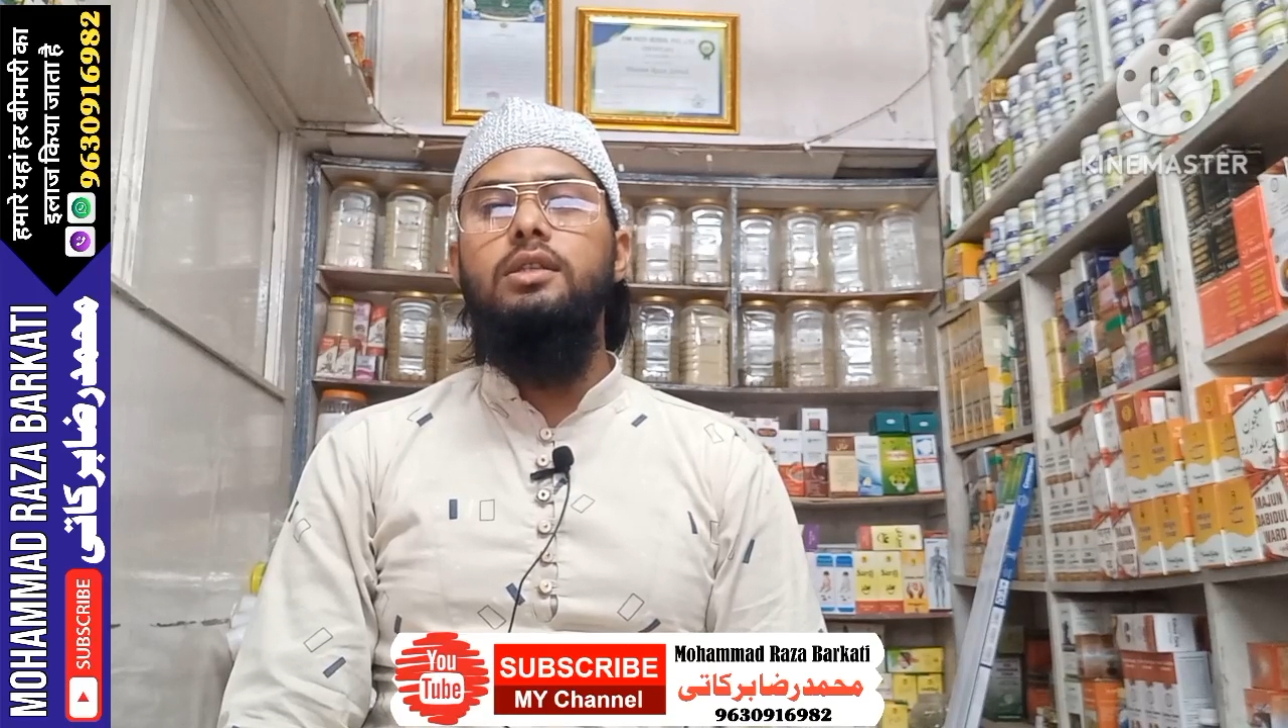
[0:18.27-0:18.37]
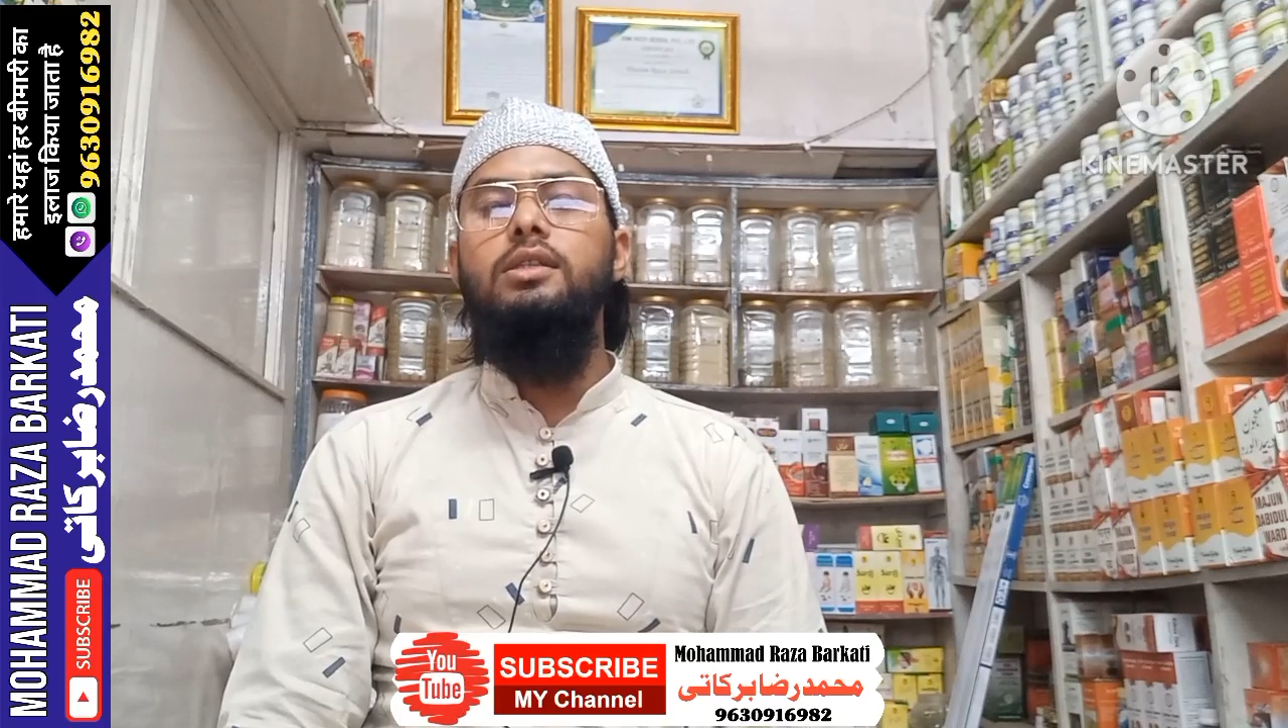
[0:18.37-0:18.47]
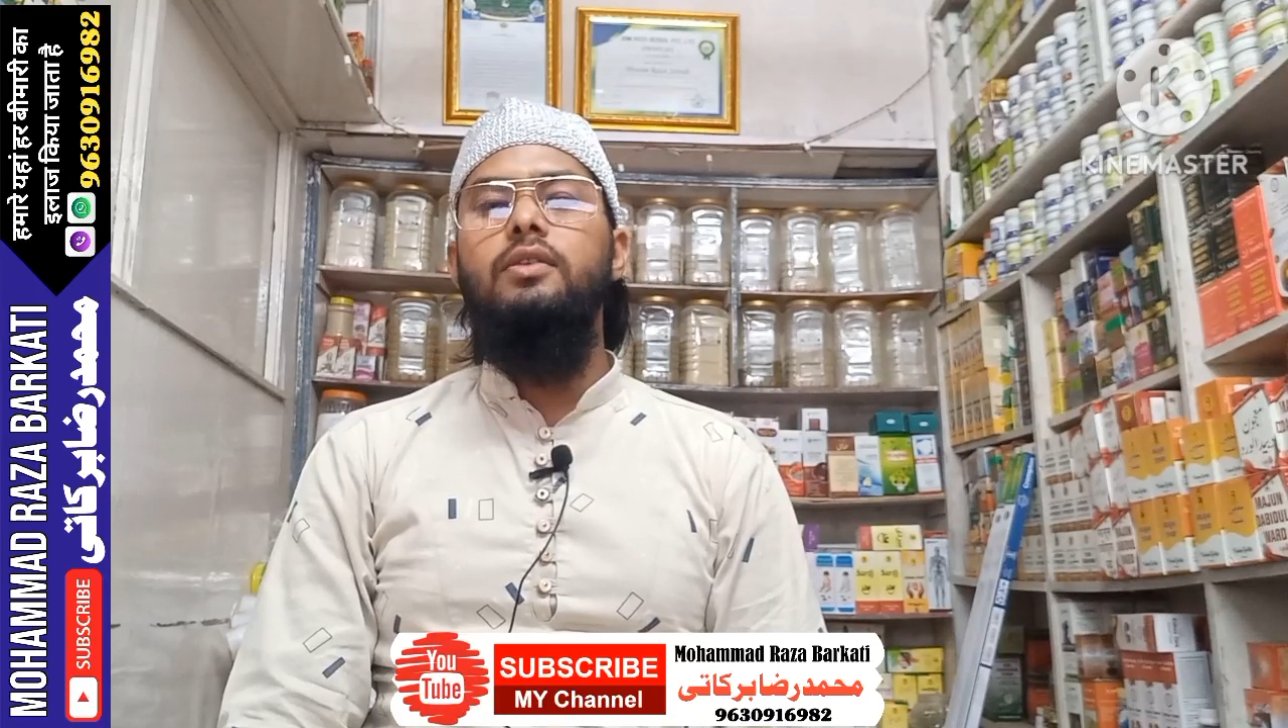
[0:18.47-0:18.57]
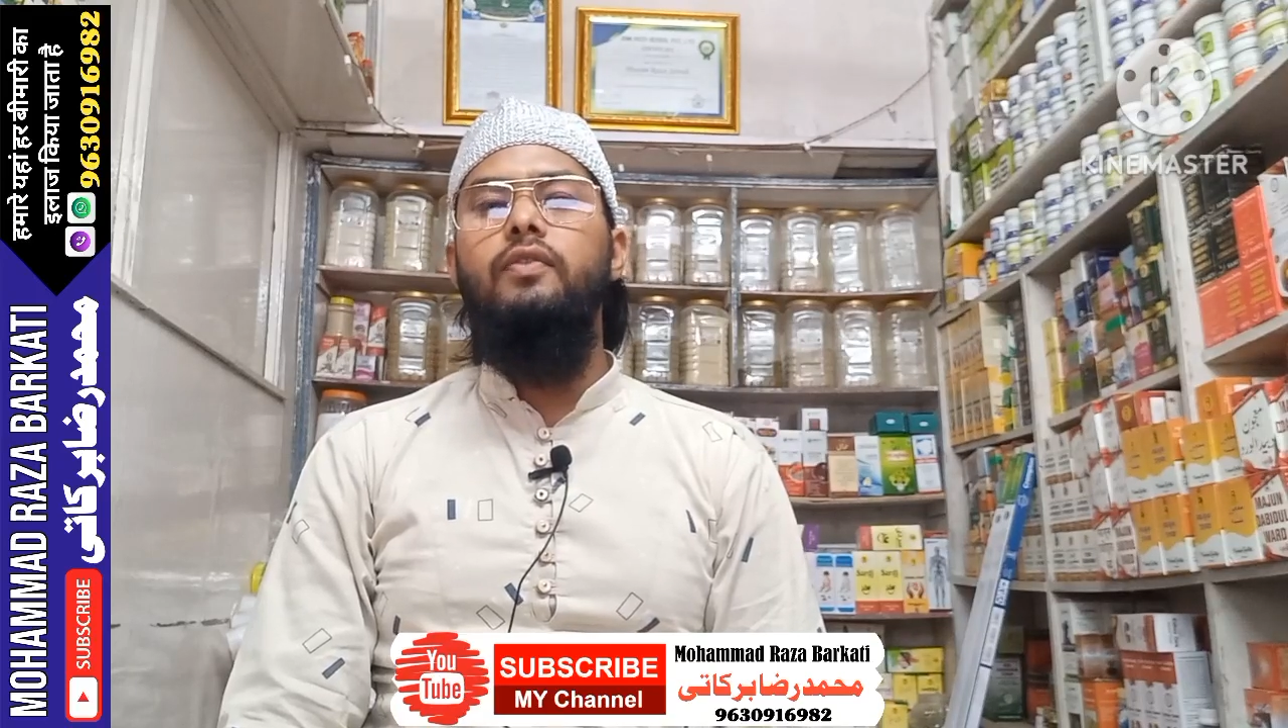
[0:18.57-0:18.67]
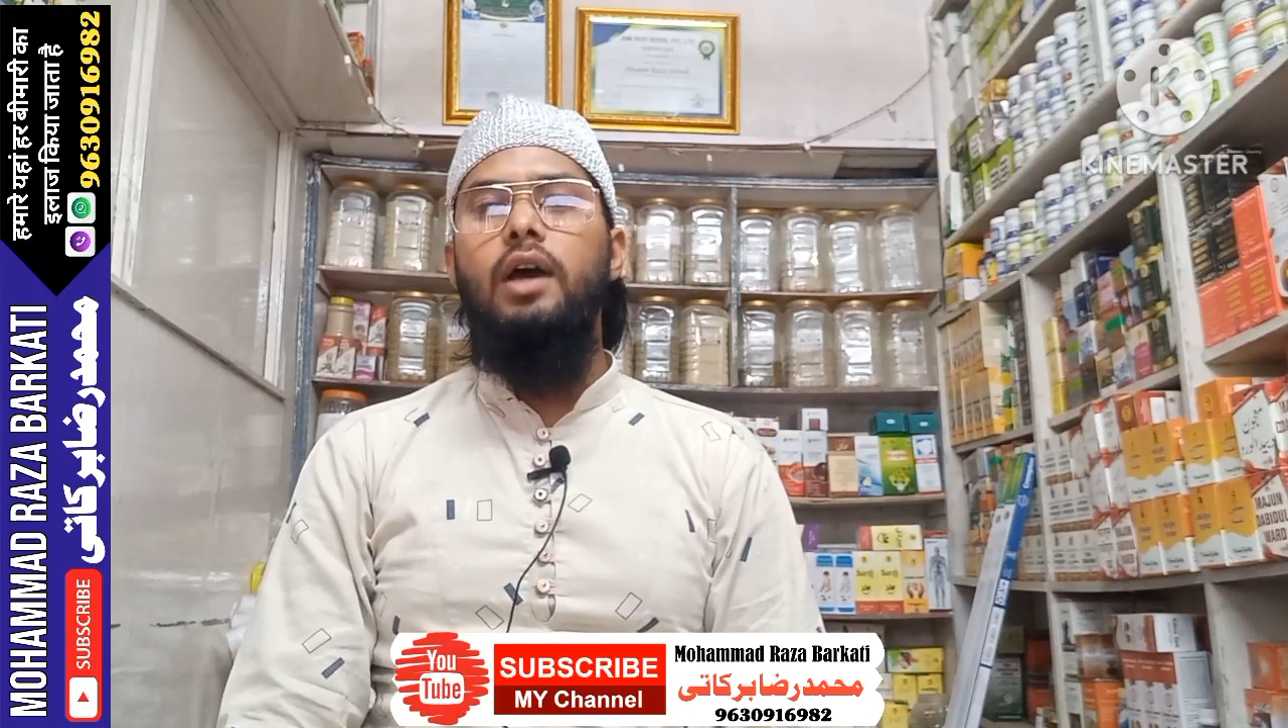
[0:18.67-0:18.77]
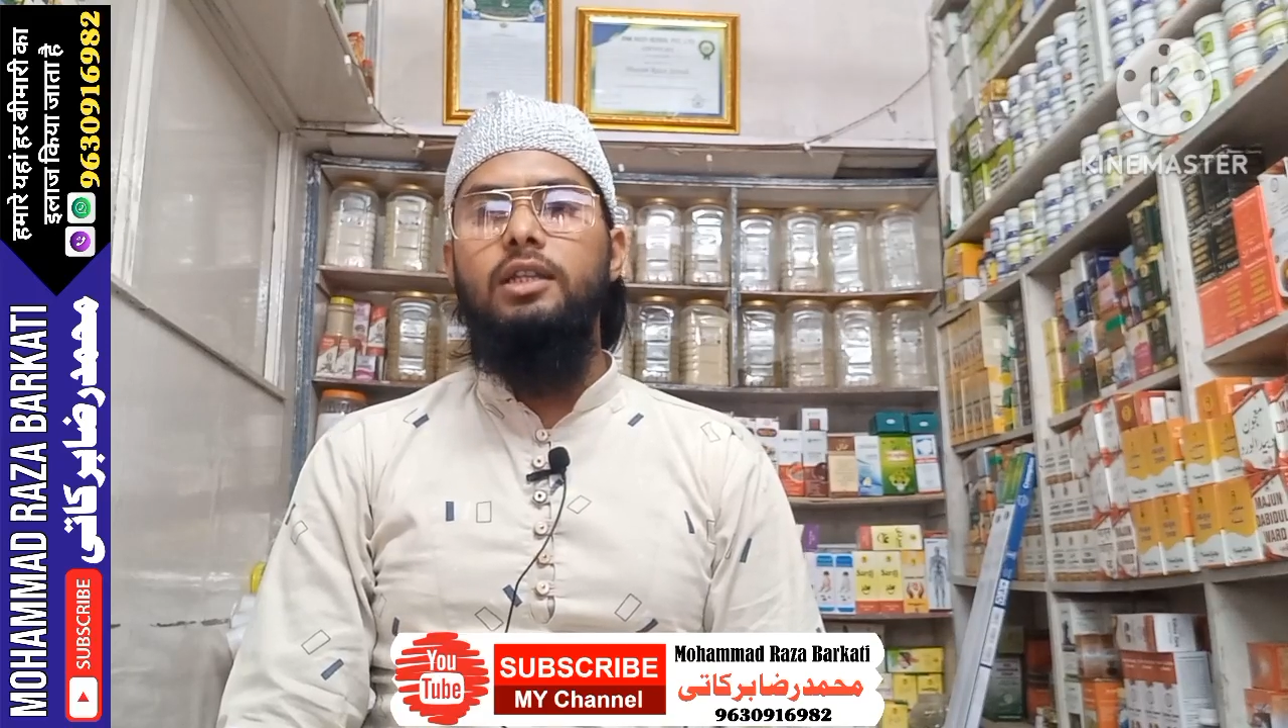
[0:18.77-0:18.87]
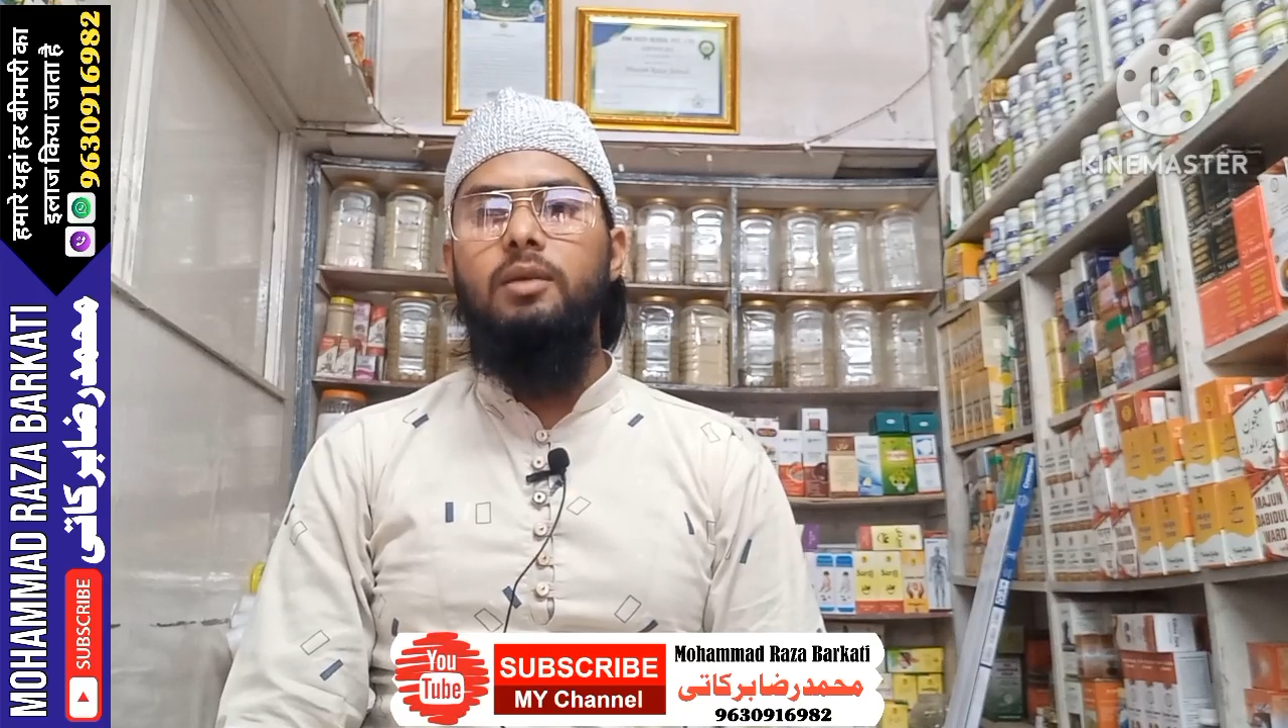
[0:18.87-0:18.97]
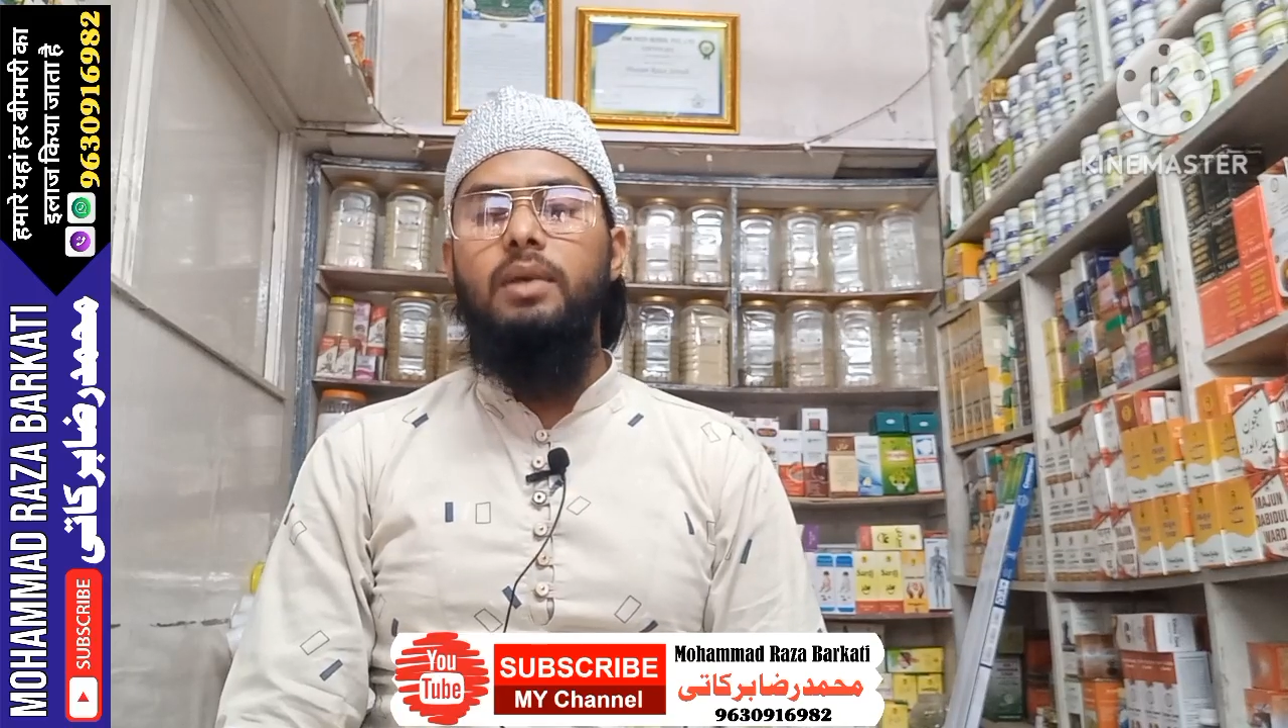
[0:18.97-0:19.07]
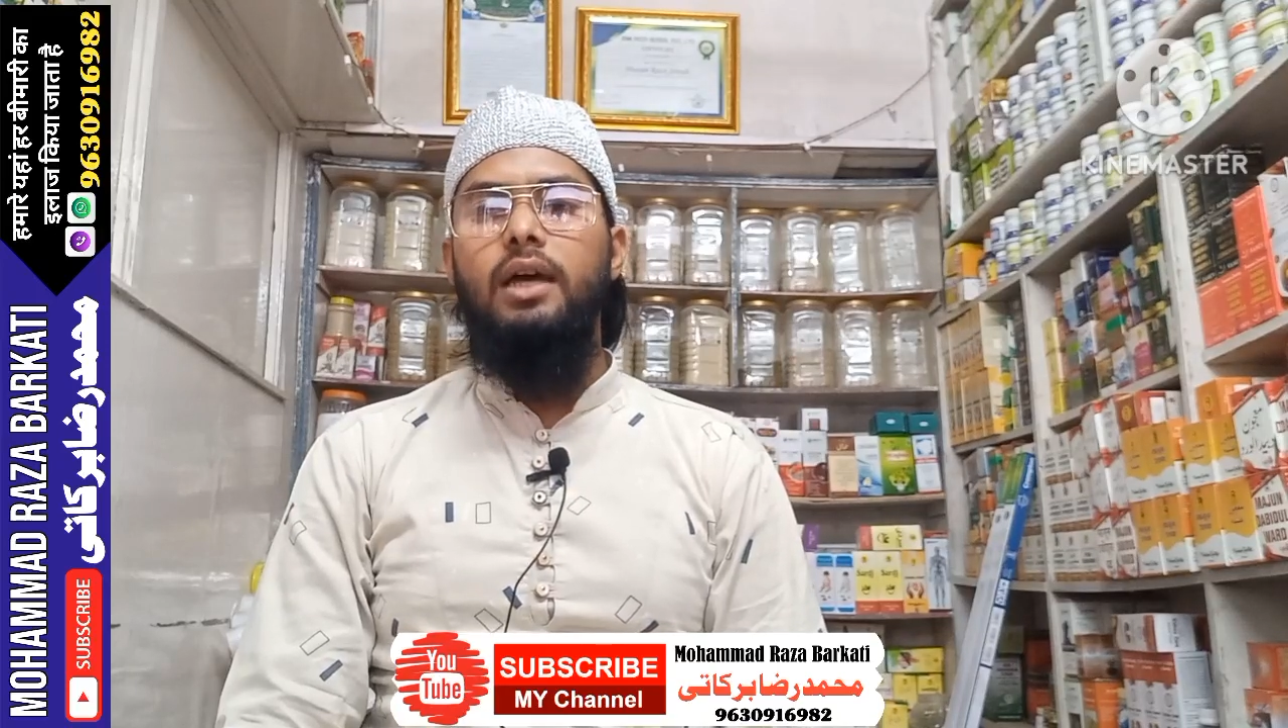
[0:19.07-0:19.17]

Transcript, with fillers: किस फ़ायदे